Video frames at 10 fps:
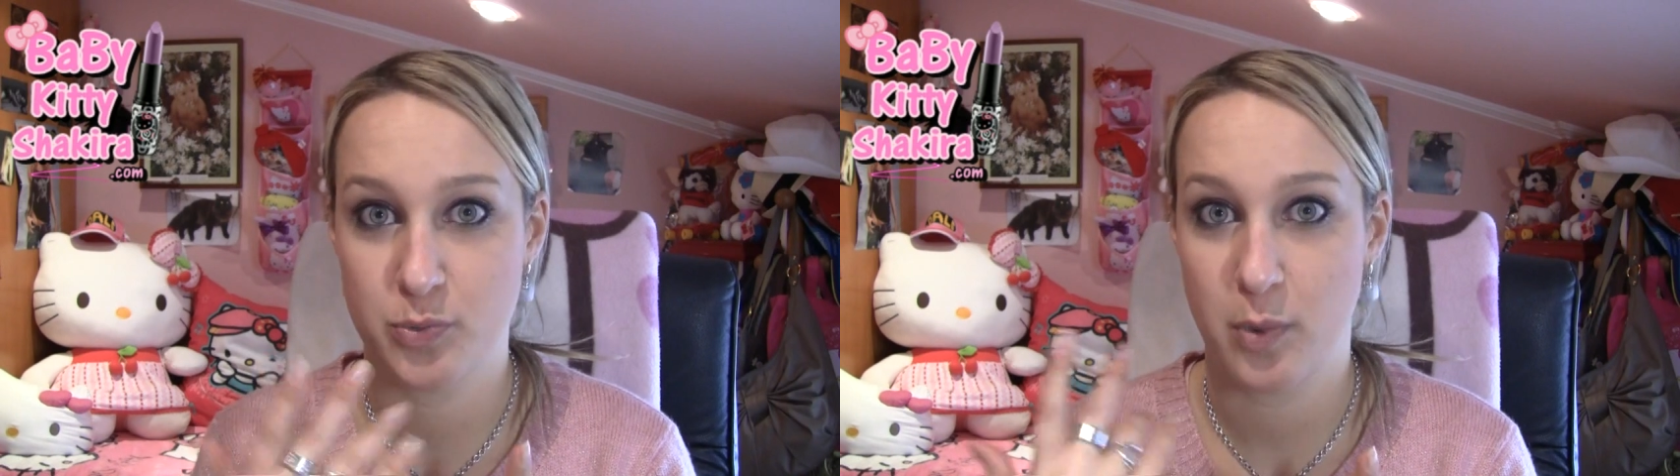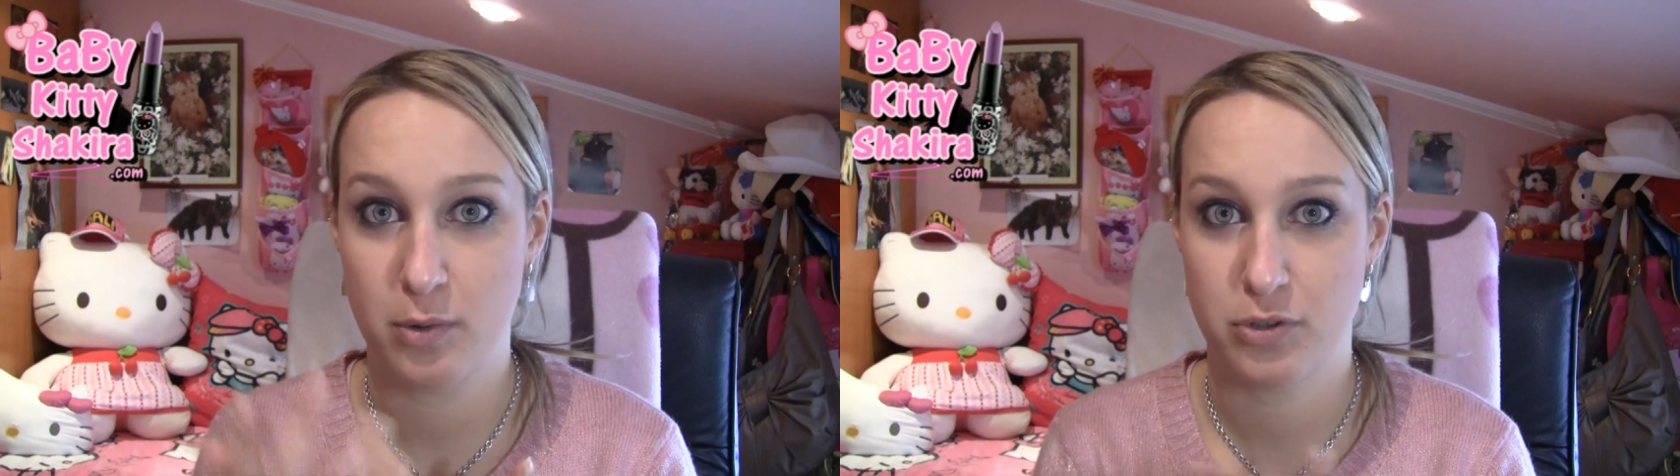
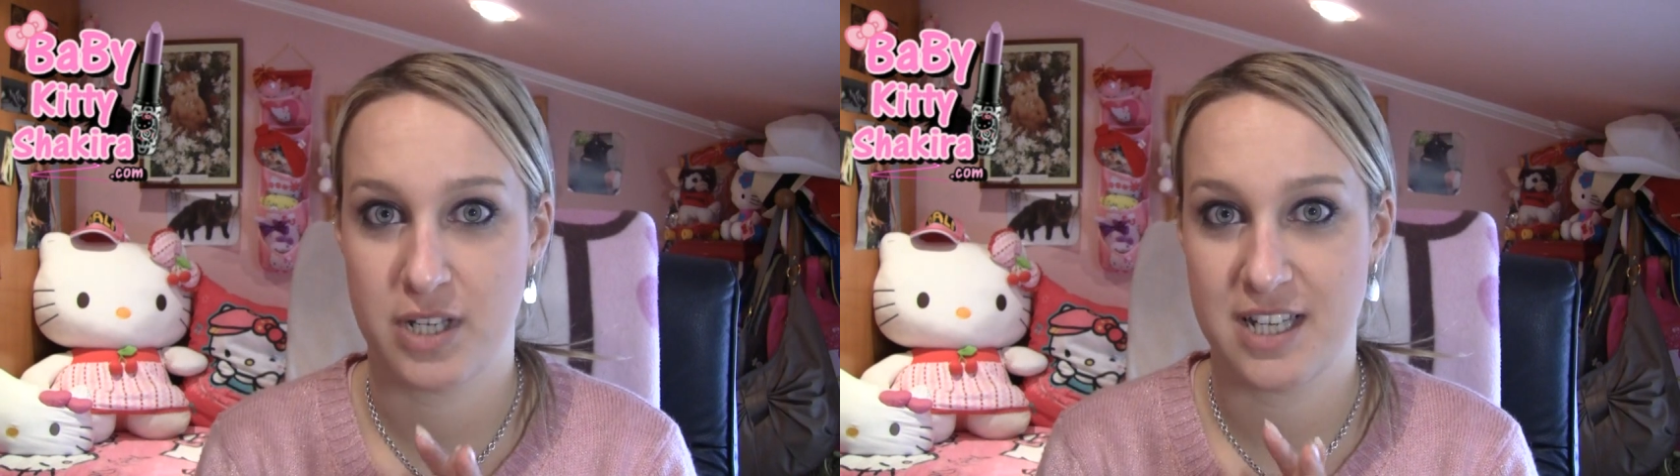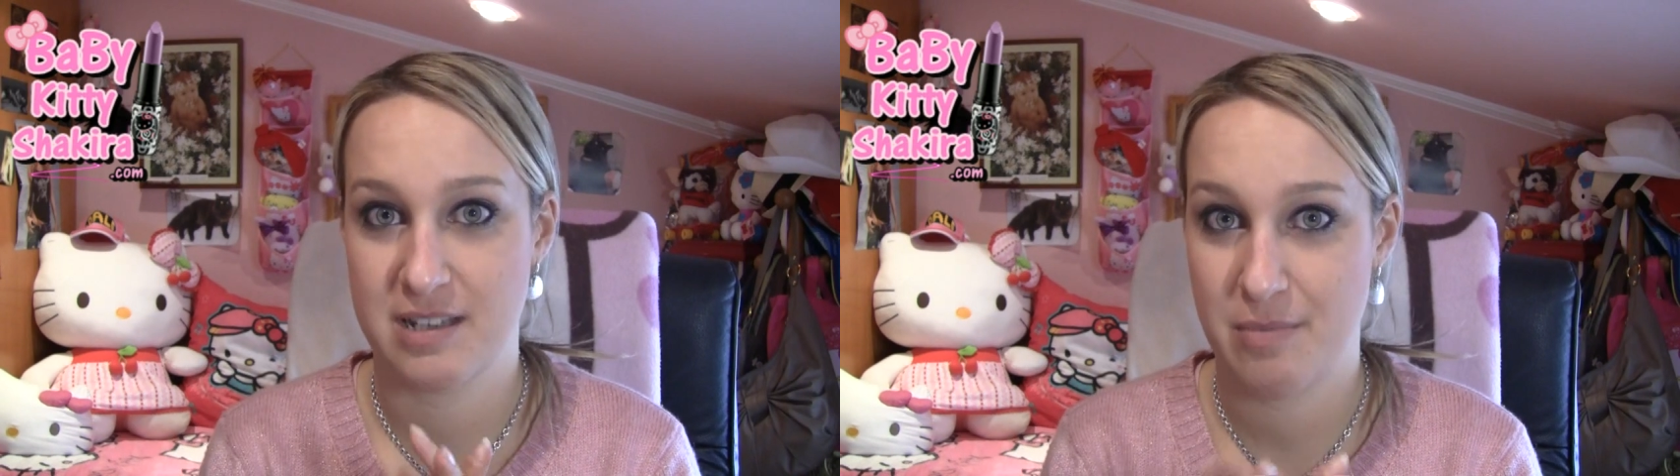los
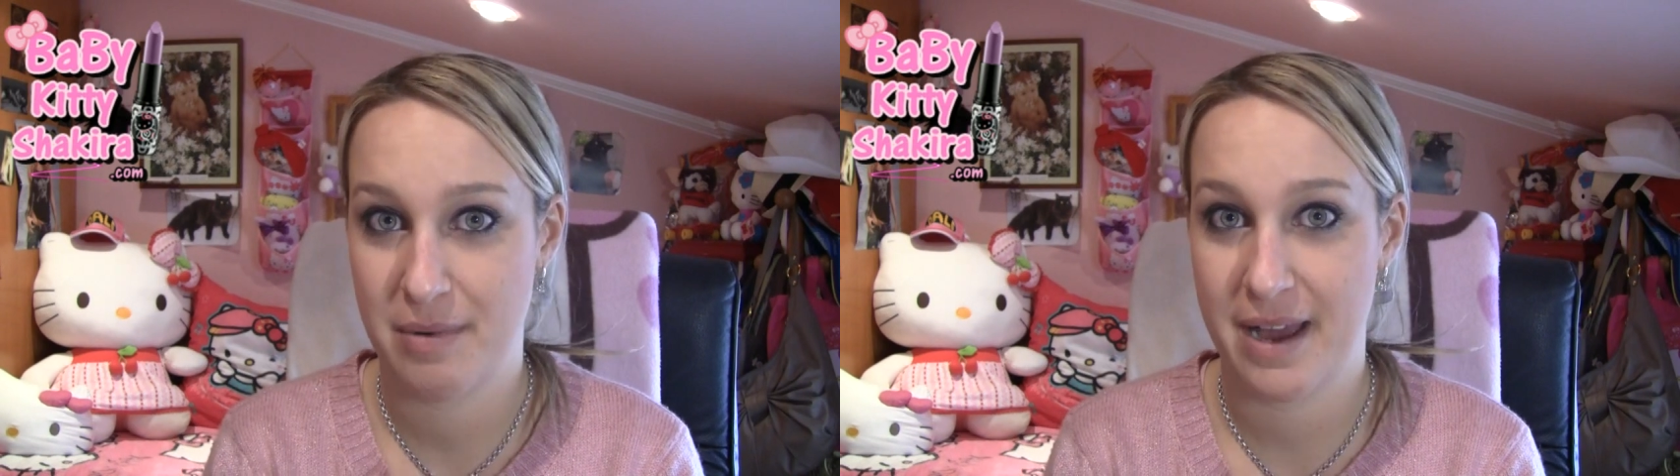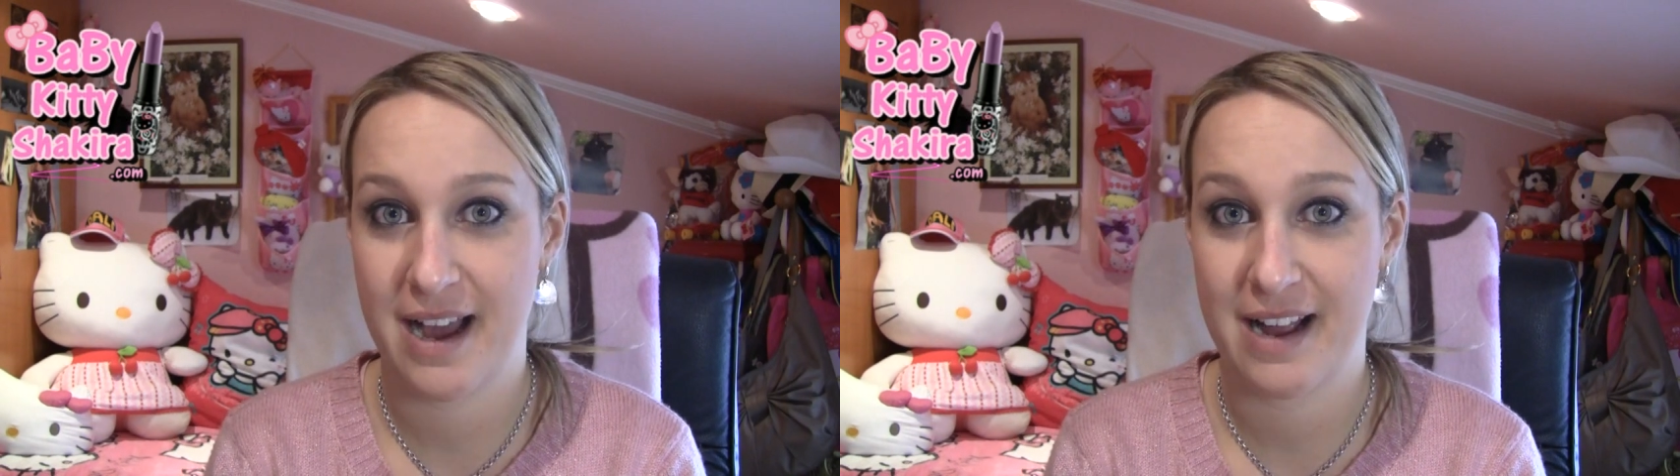polvos que ya se
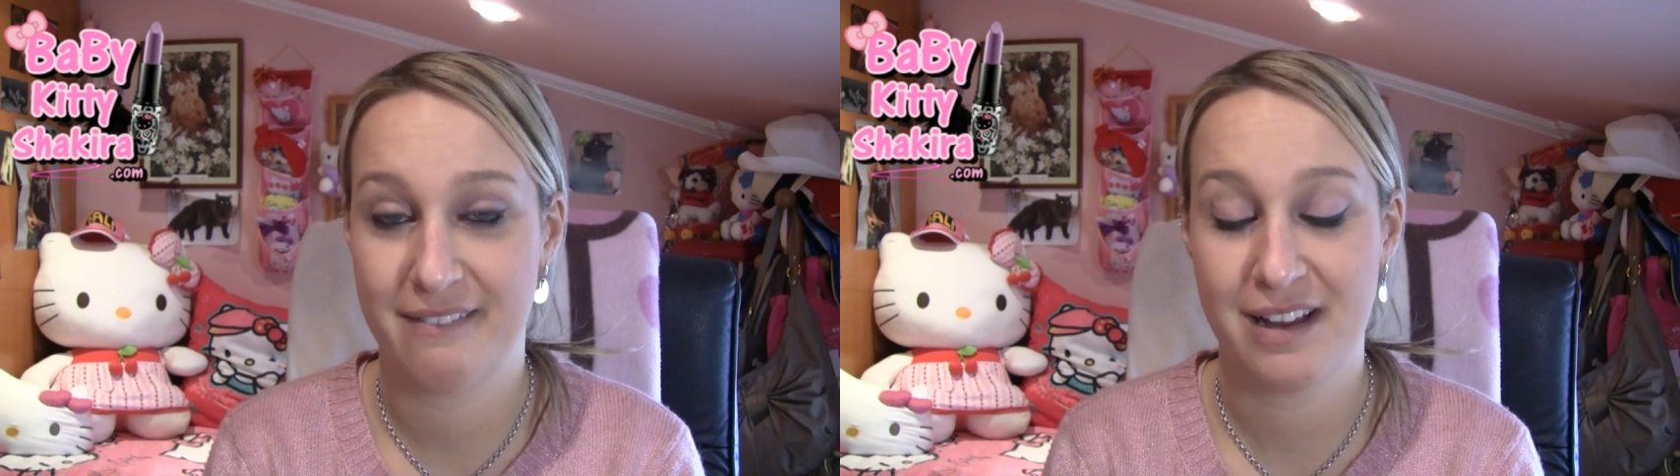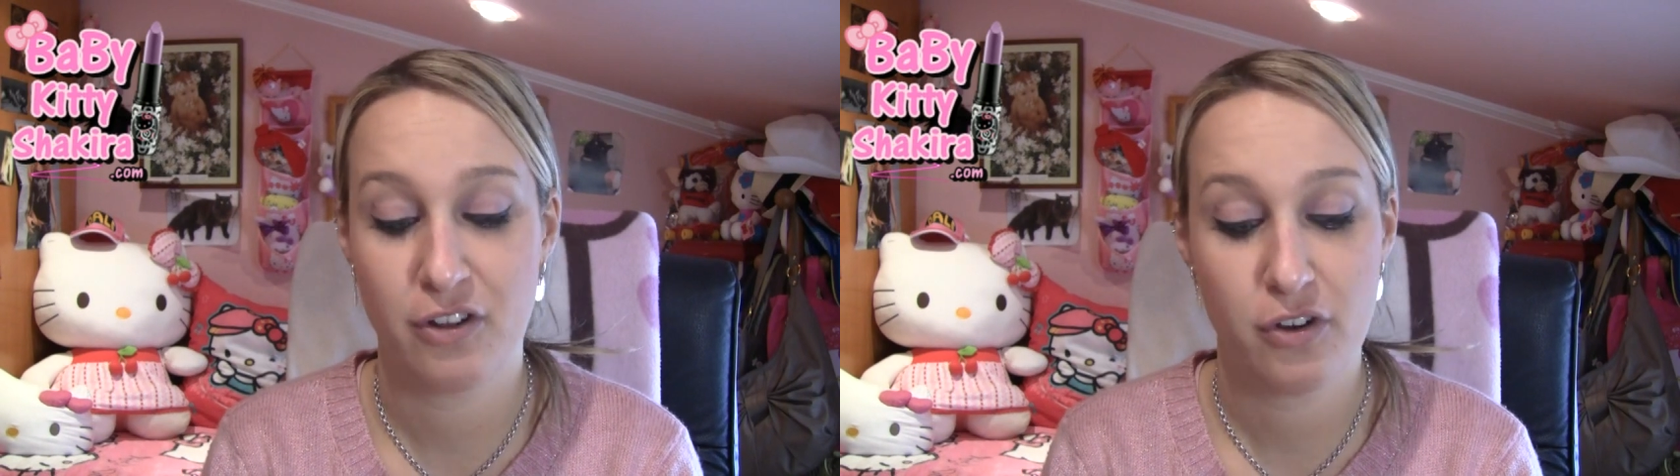me habían
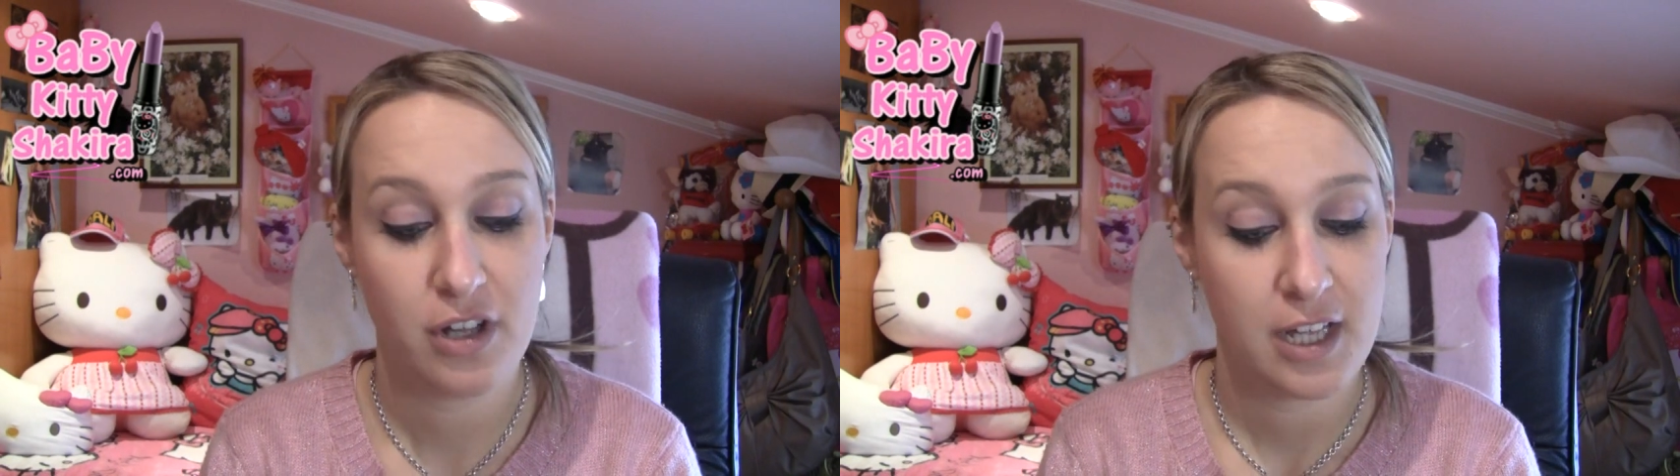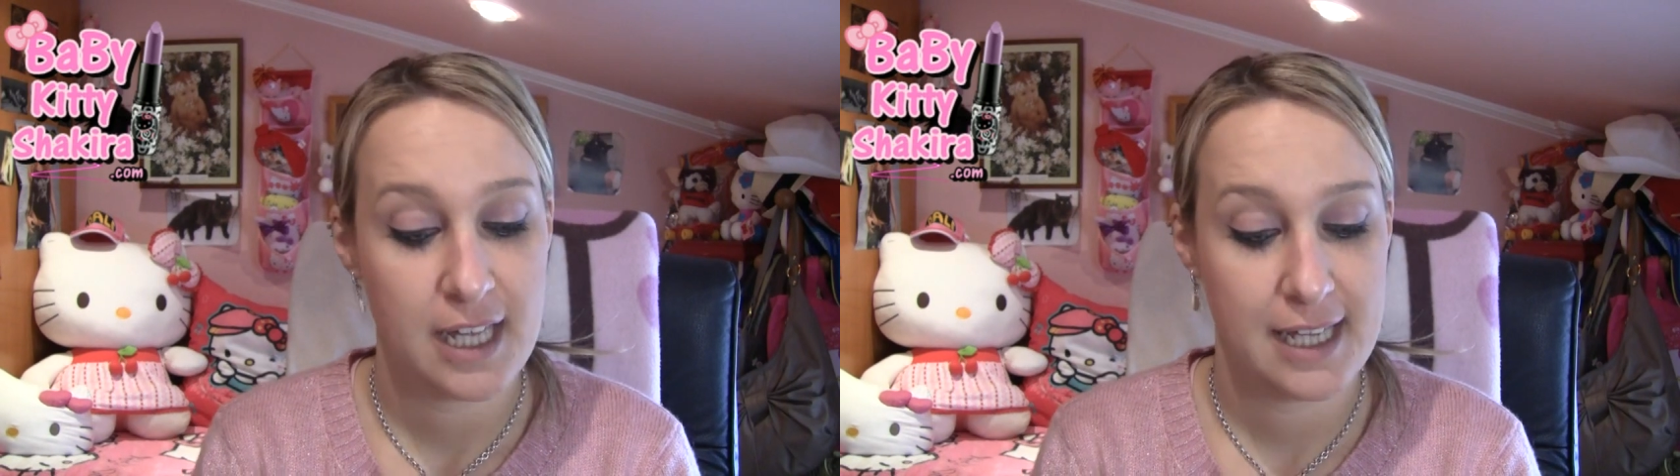acabado